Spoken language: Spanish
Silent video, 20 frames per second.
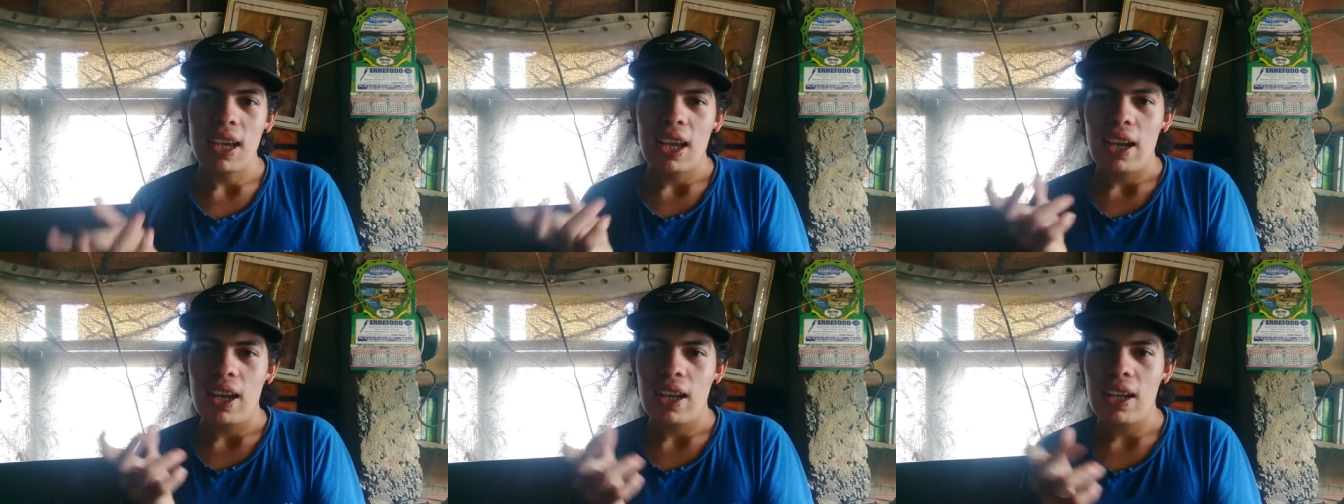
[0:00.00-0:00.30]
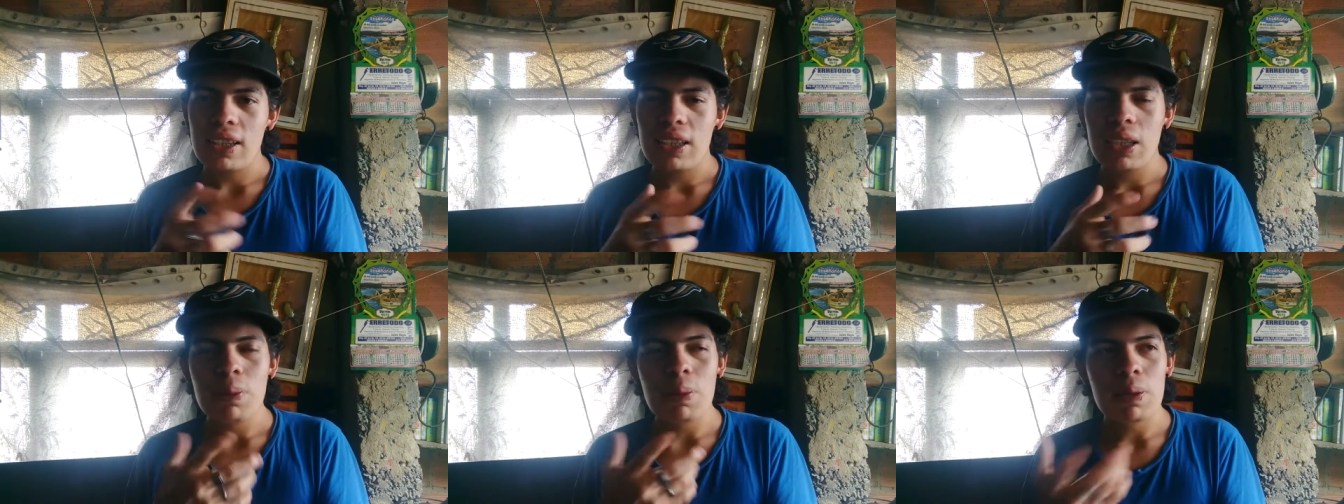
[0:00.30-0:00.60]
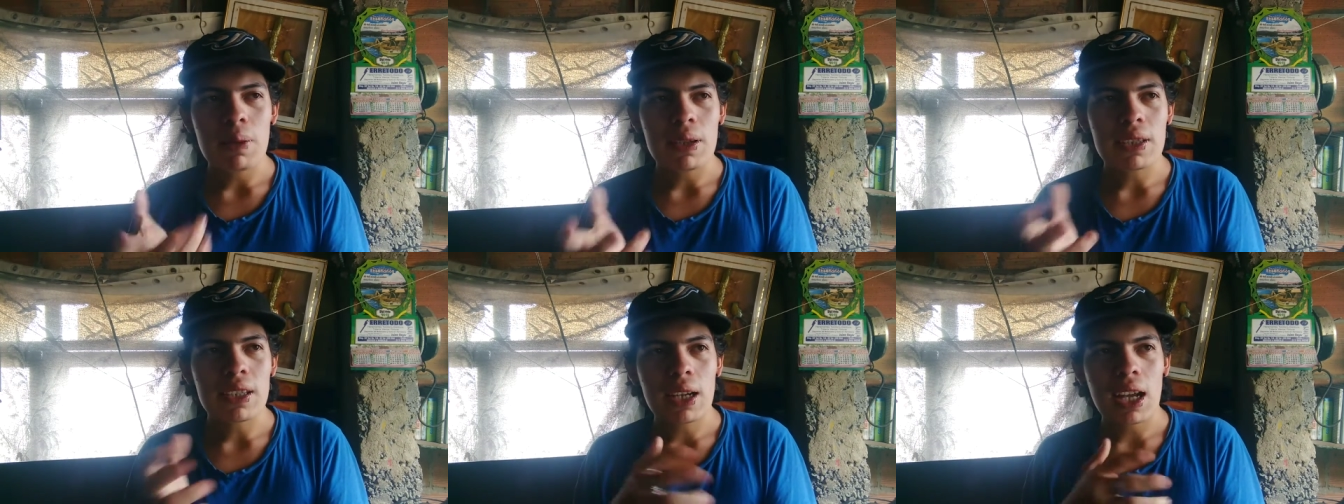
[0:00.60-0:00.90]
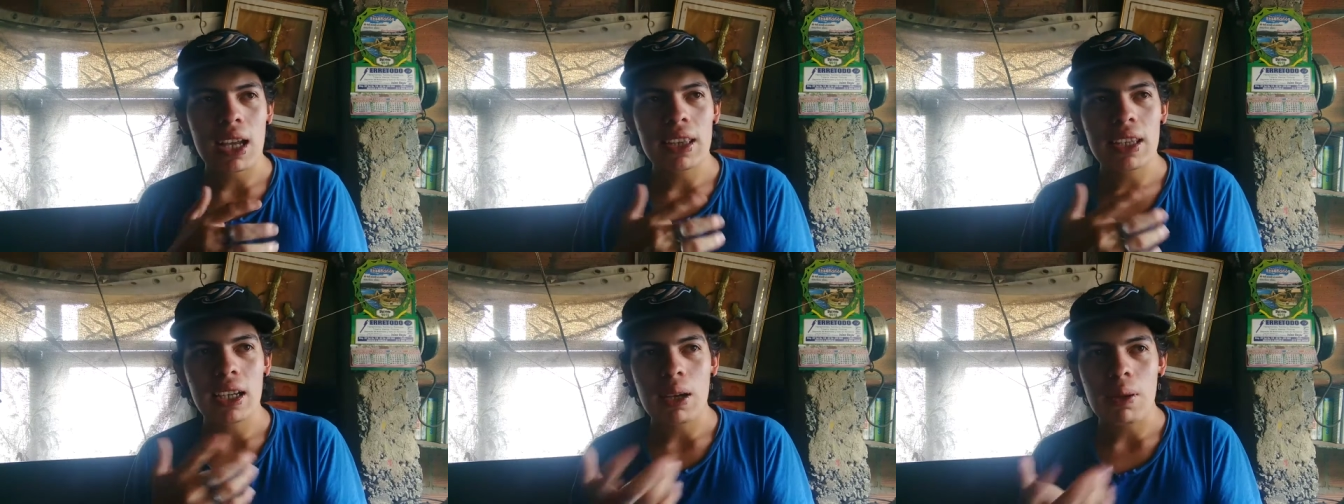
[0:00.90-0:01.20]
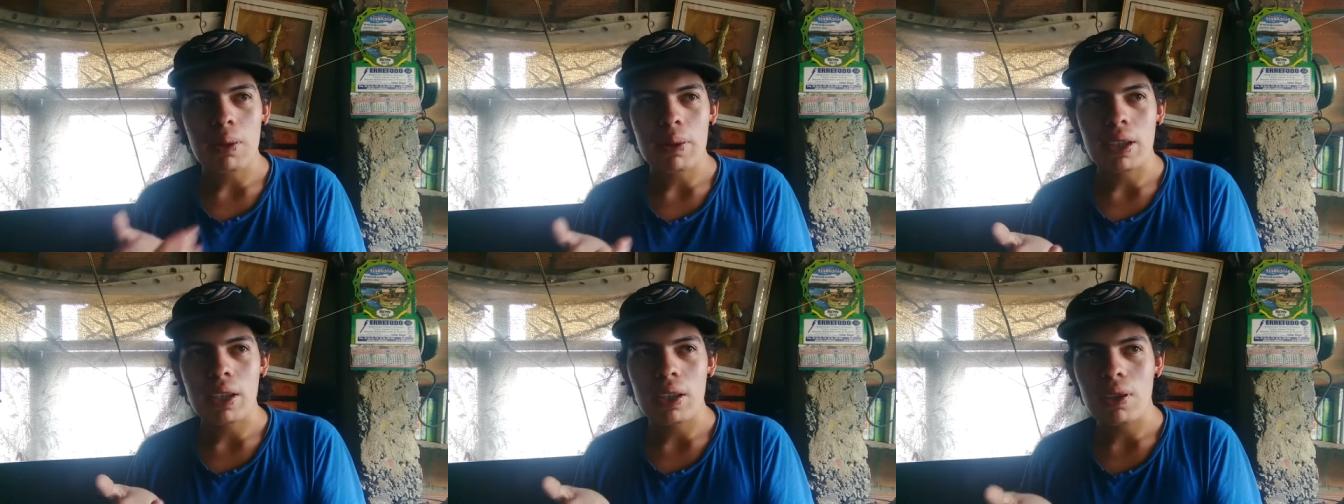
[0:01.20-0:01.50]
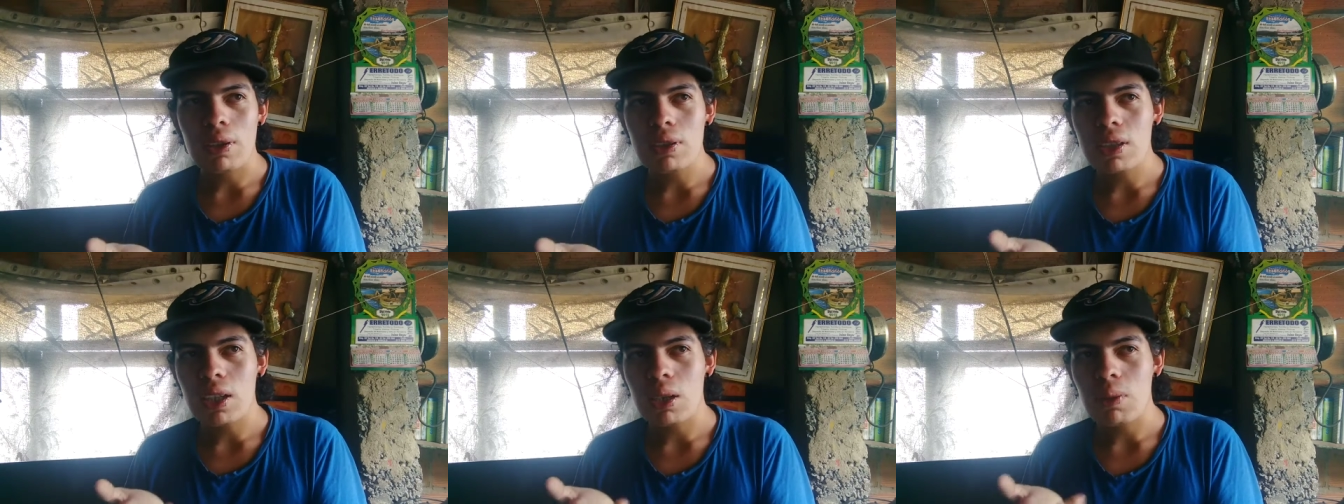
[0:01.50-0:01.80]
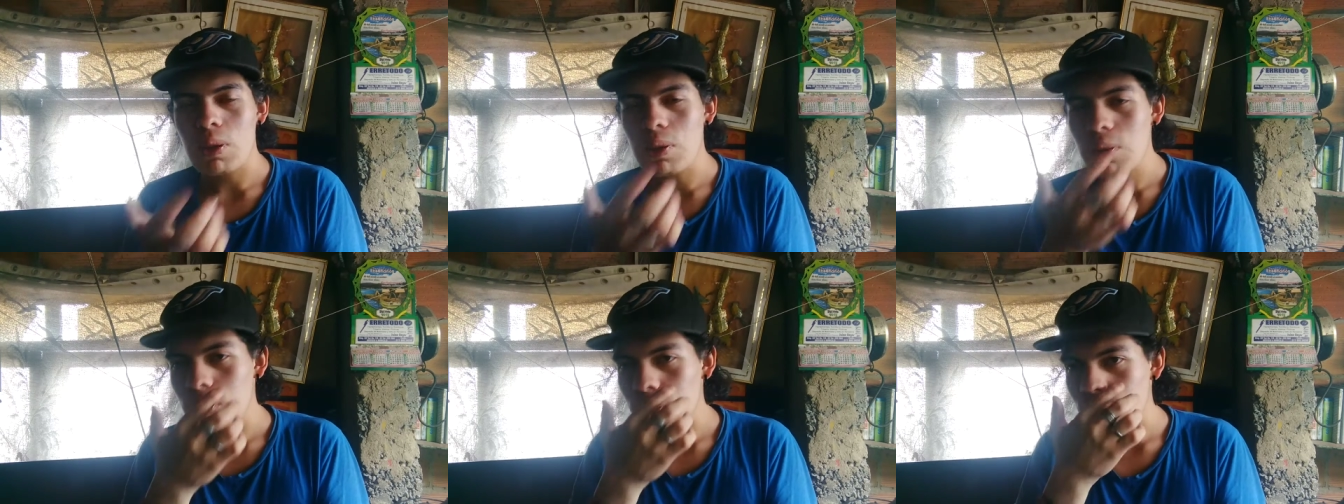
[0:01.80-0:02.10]
este pues va a ser prácticamente de 2-3
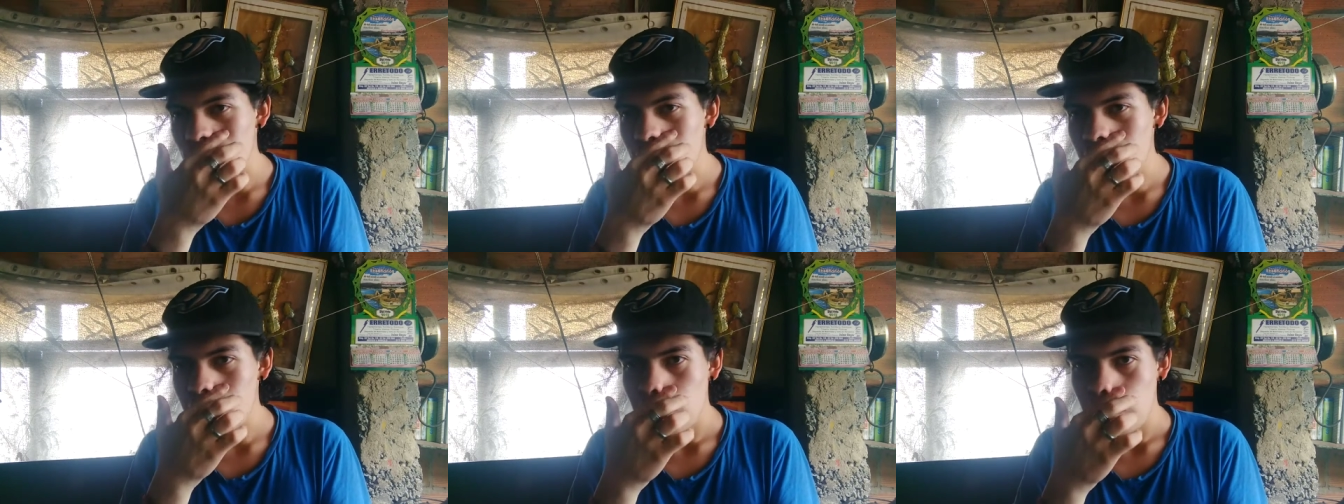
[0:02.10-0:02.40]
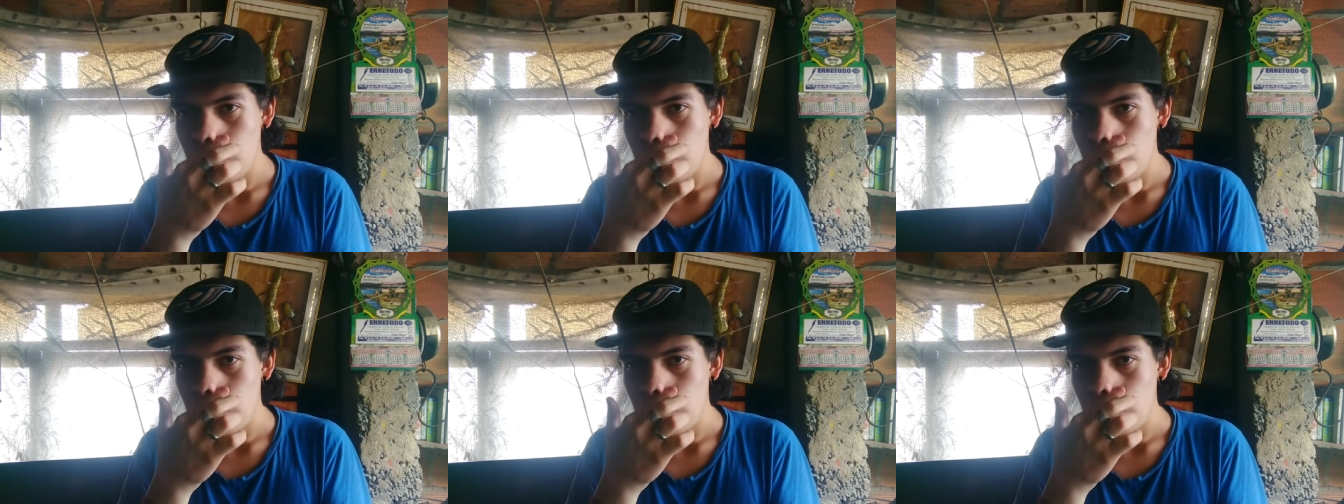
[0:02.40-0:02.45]
minutos